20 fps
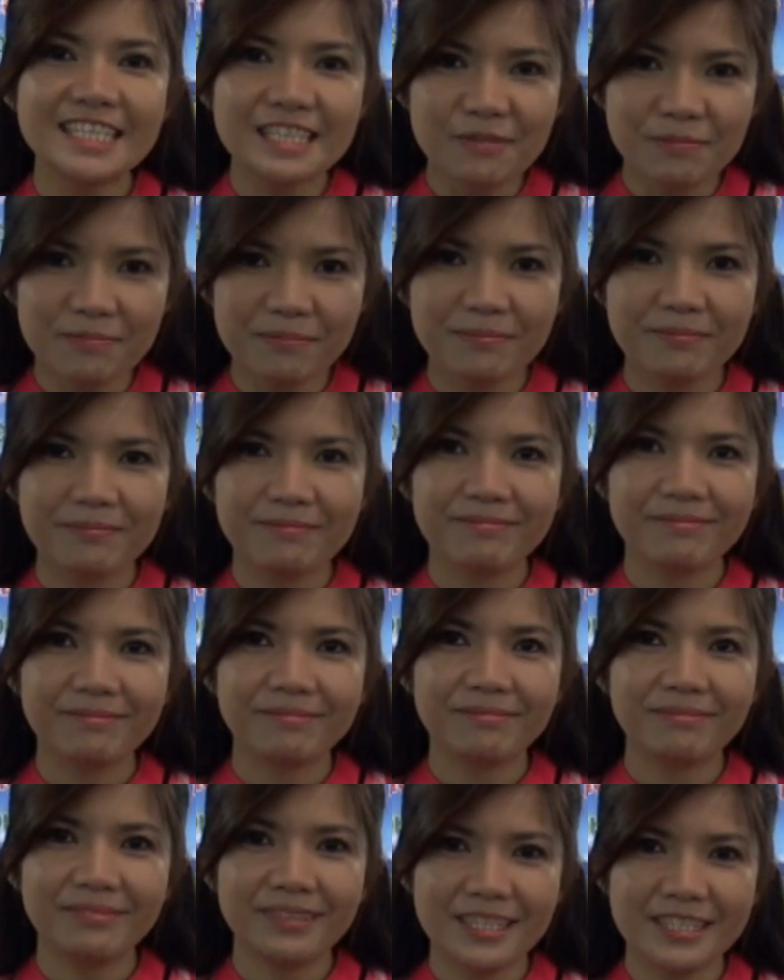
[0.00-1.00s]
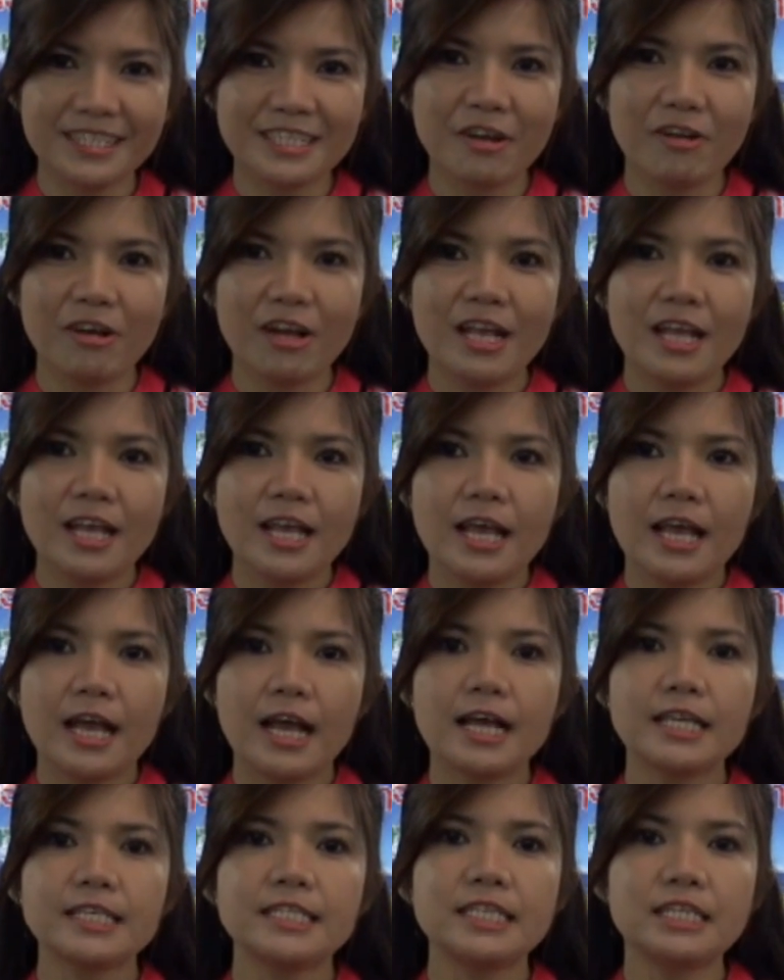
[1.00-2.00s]
ชีพนะจ๊ะ
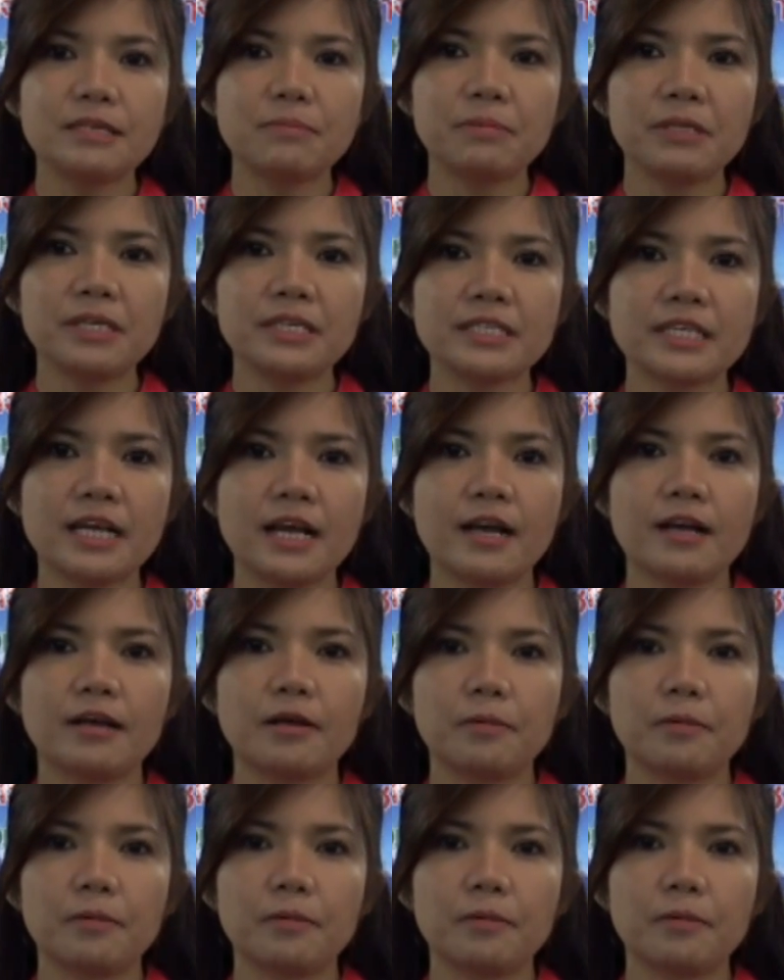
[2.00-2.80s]
อาชีพที่จะ